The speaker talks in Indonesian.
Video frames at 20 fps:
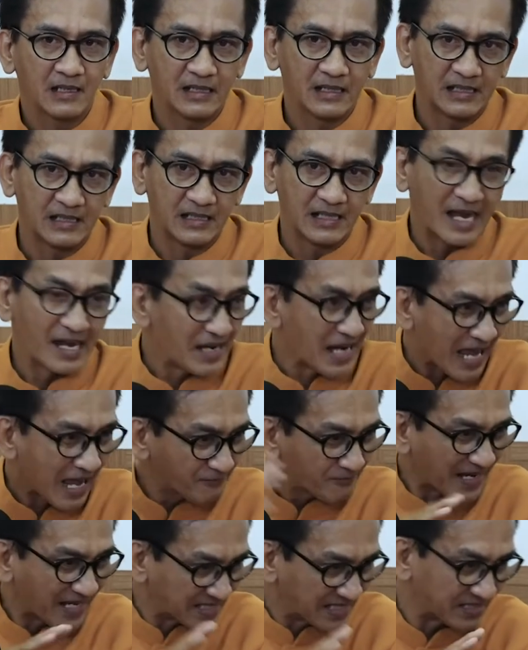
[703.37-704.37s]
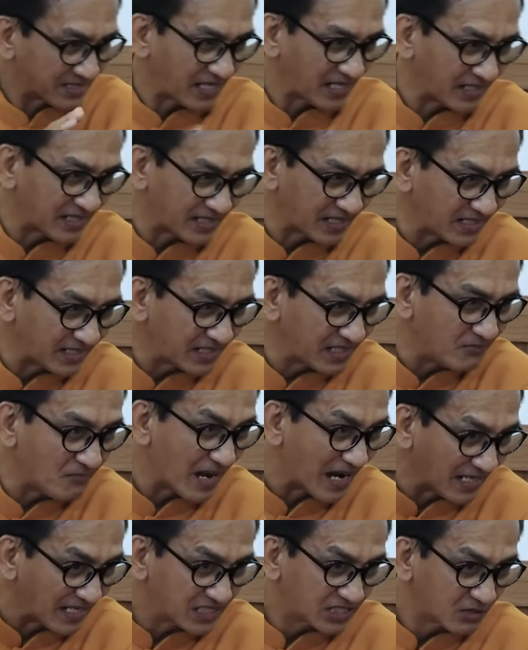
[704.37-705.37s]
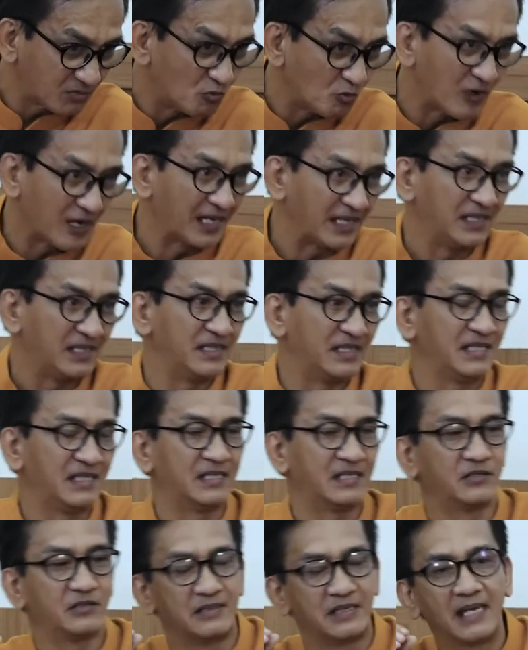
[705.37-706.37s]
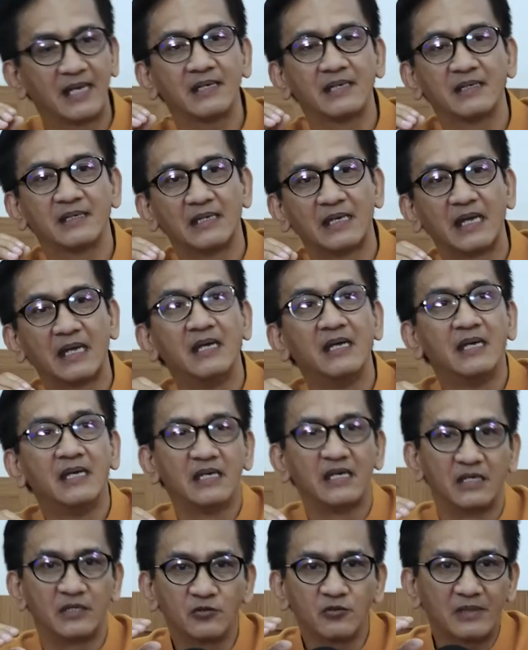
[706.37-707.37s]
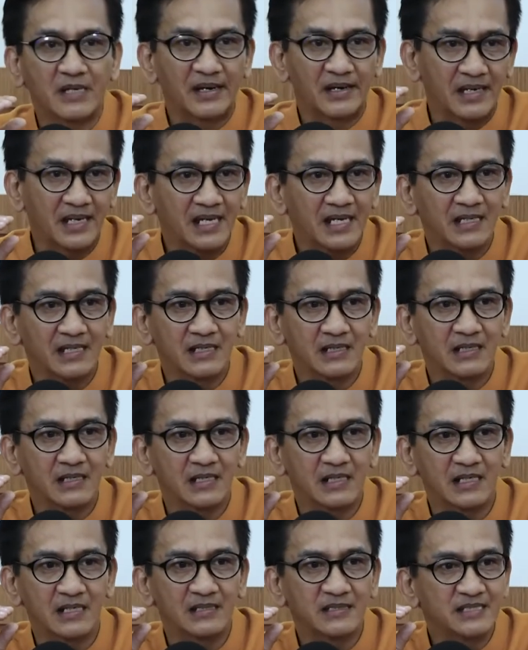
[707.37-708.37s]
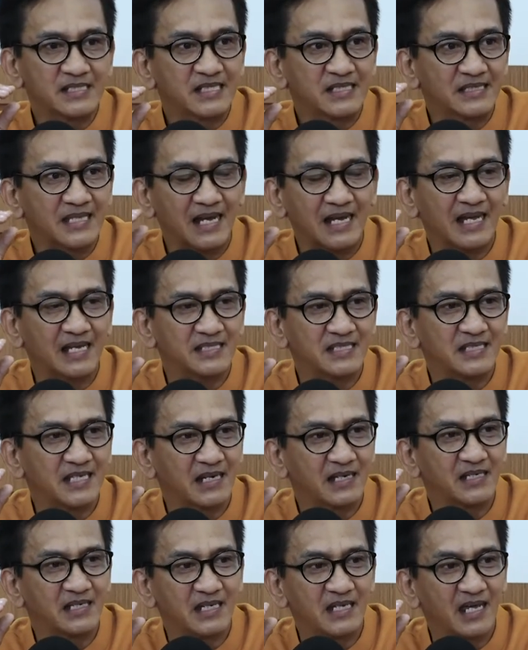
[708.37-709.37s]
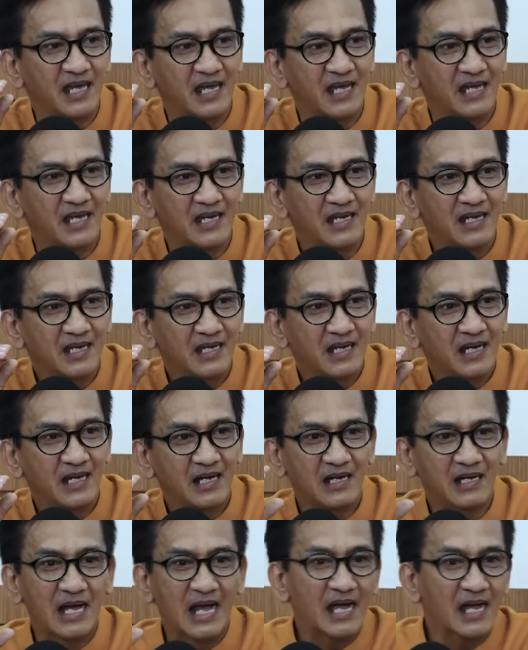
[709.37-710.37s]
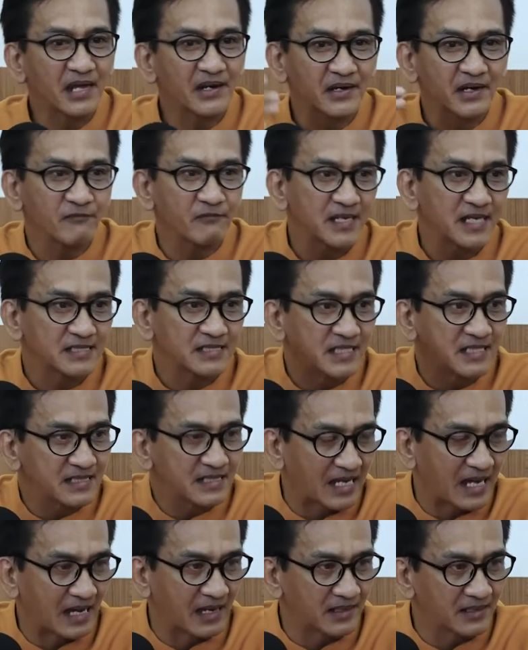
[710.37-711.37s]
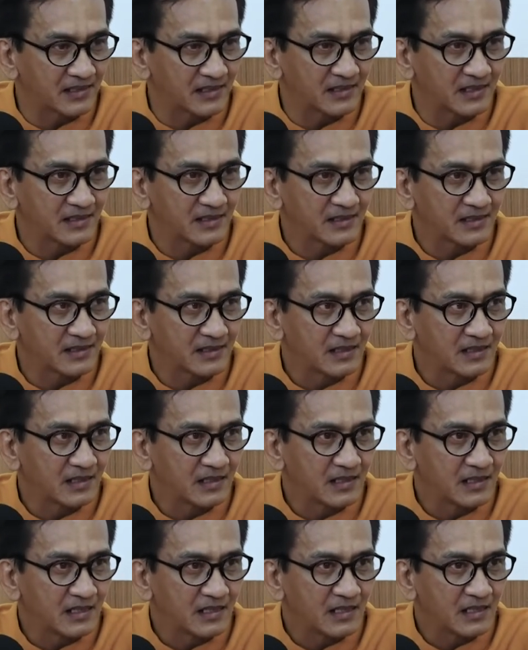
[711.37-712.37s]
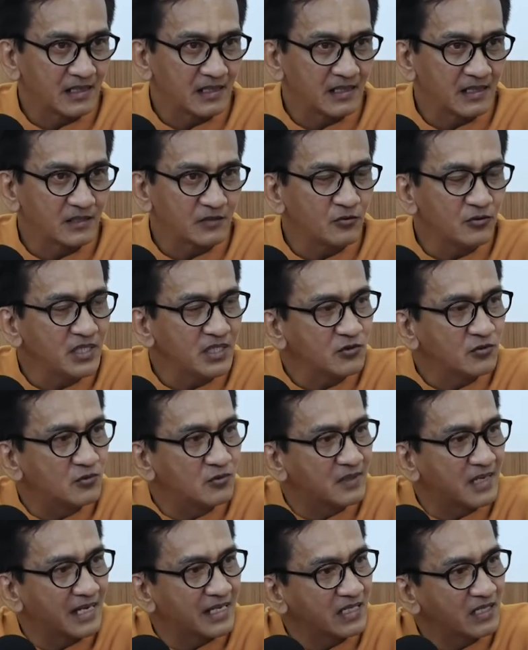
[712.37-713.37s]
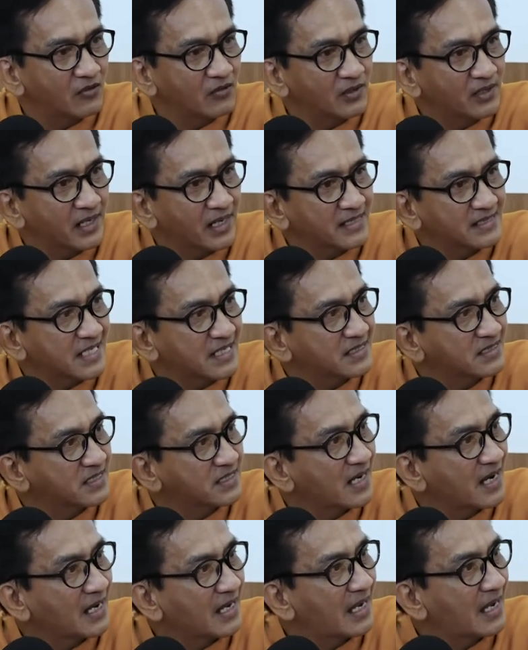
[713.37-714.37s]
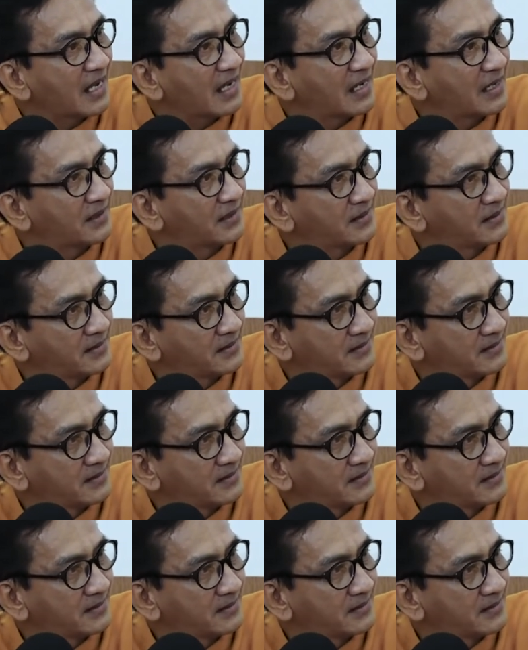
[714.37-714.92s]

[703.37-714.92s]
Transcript: eh, ada apa sih tadi kan yang dibalik semua ini gitu ya, ya. itu karena eh, cinta kasih yang dia akan refleksikan itu ditunggangi oleh rasa keserakahan